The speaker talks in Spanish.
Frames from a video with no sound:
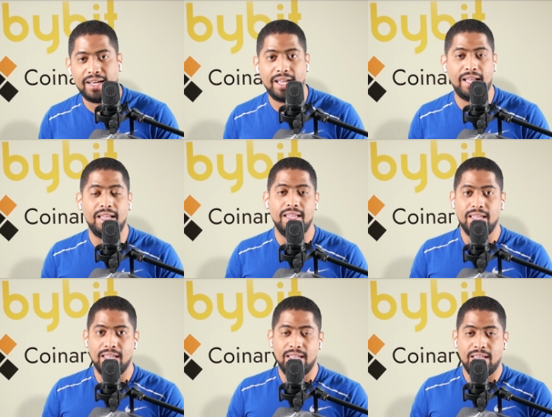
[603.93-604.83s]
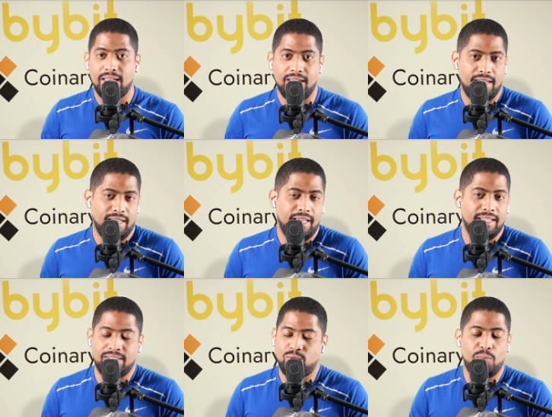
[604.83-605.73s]
acá eh,
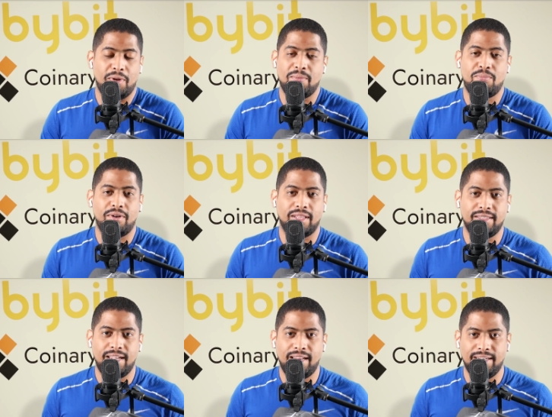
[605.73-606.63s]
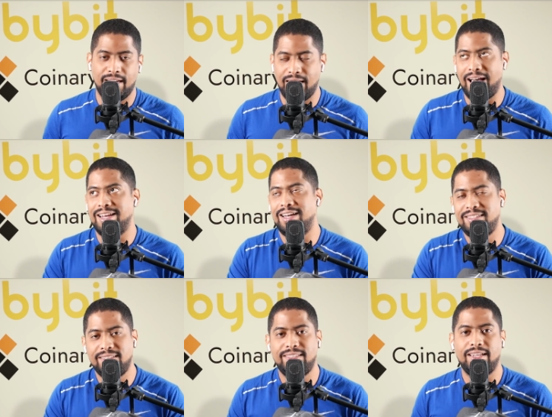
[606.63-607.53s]
es súper importante el
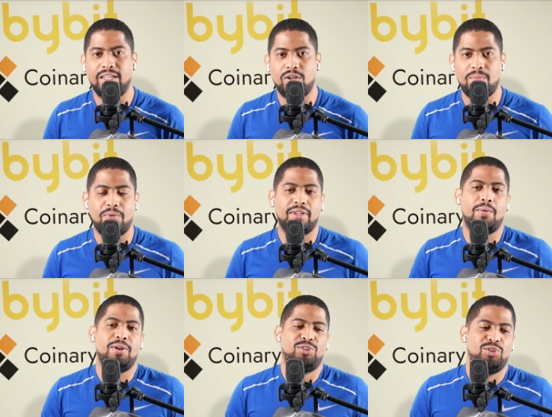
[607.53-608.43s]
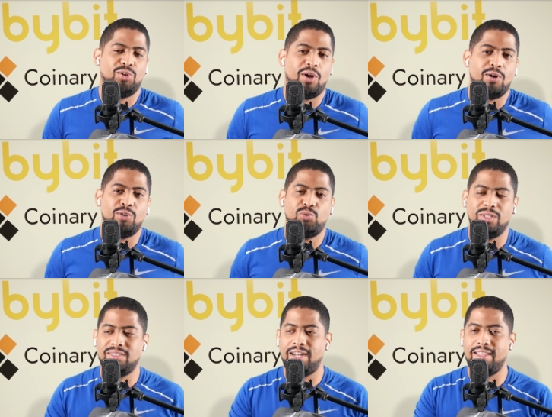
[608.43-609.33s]
análisis técnico porque, bueno, si yo hago
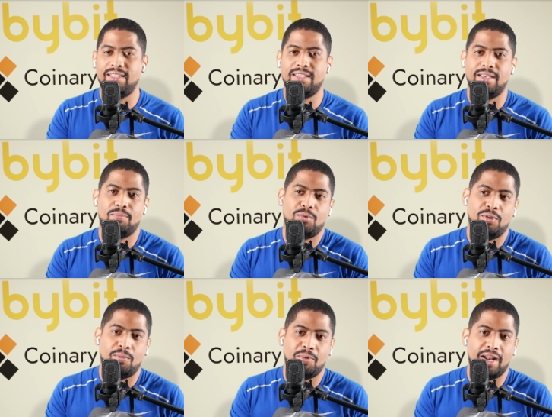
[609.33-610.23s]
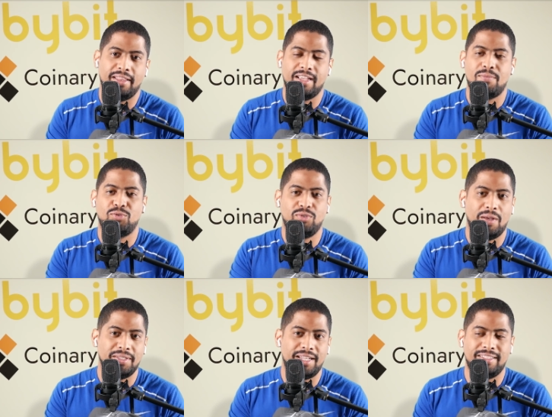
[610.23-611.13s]
swing trading que puedo operar, digamos,
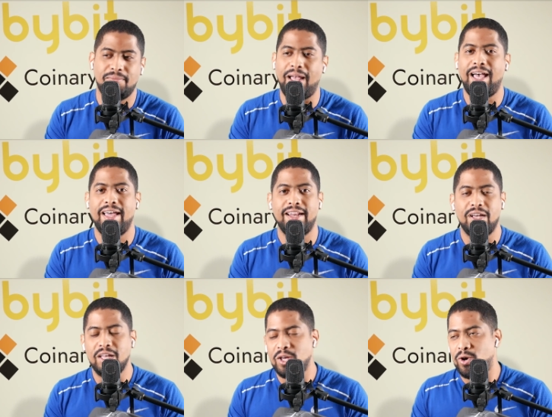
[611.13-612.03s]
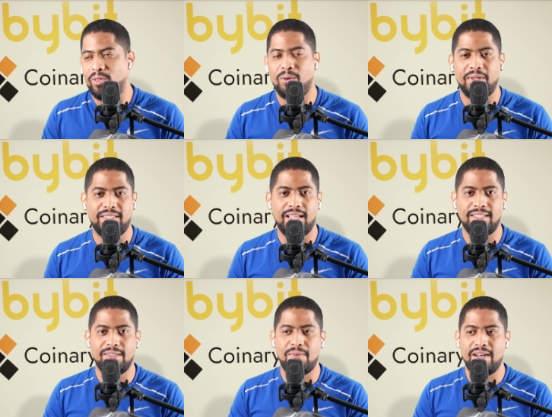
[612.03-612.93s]
una vez a la semana o dos veces a la
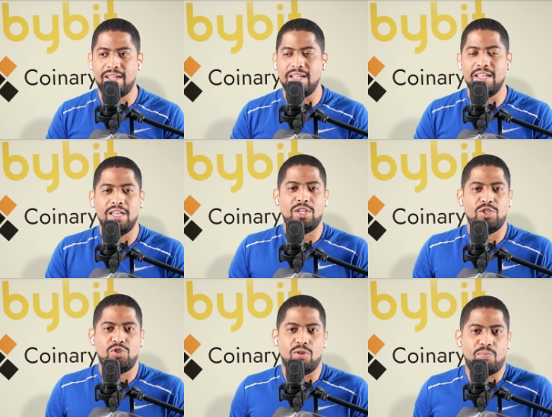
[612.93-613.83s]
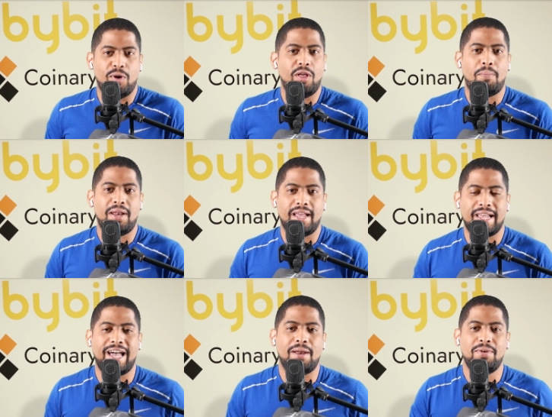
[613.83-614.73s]
semana, yo puedo
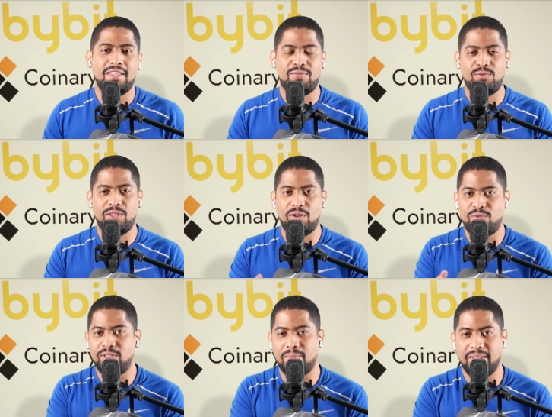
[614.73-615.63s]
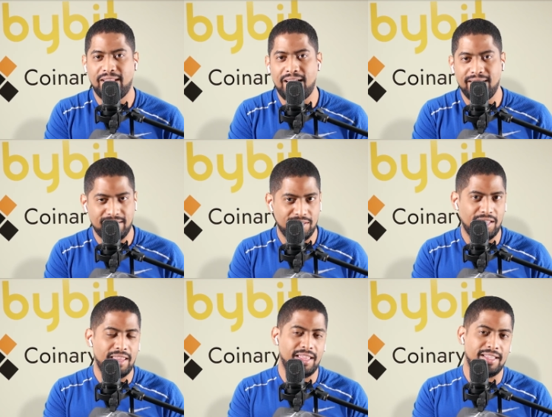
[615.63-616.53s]
apalancarme de los fundamentales, o
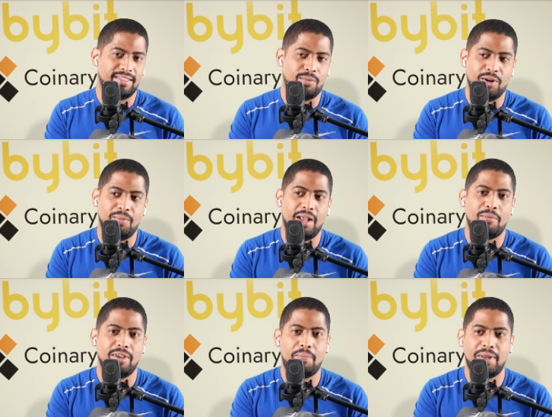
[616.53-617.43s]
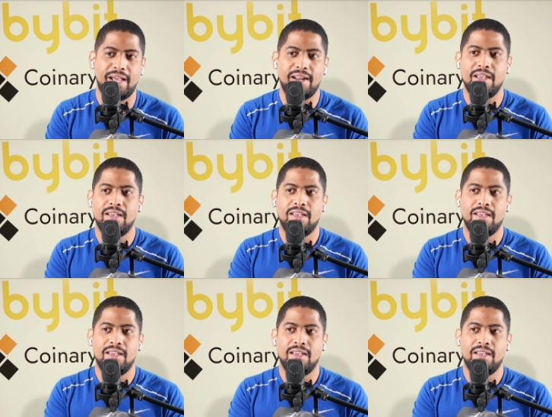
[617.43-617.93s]
sea, de decir, bueno, mira, voy a operar